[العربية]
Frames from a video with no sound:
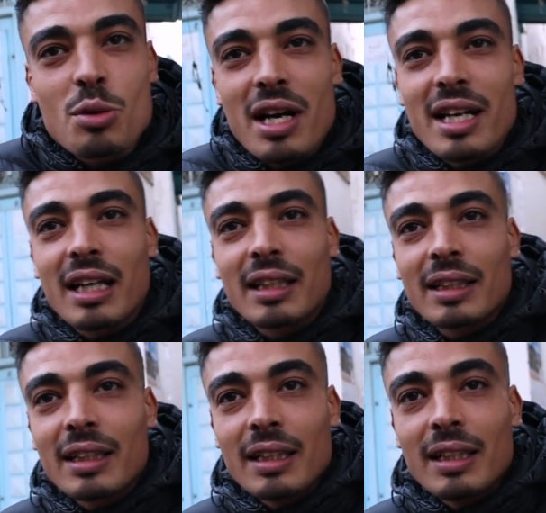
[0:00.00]
شويه
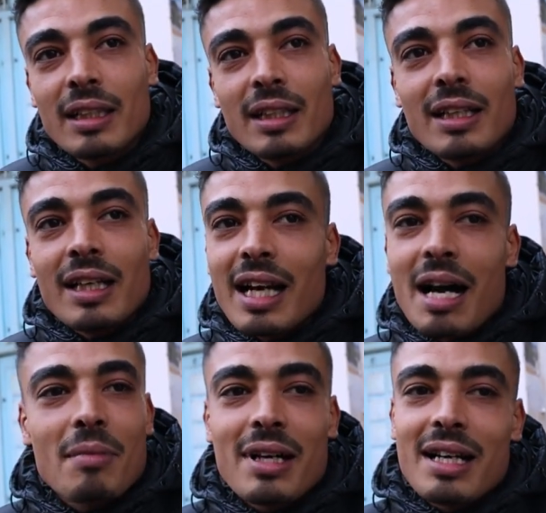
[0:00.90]

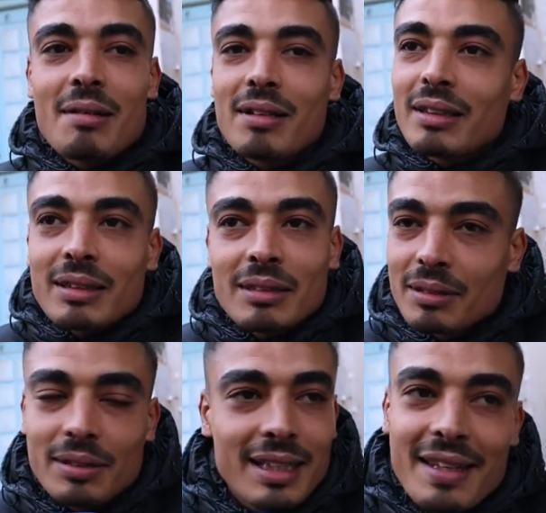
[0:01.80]

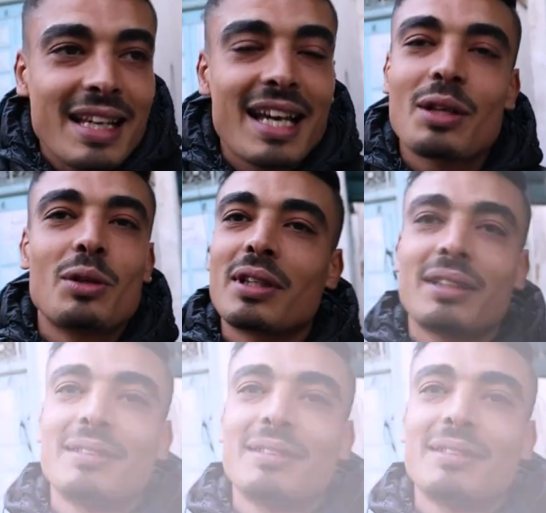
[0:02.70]
اما كذيك هي الكوره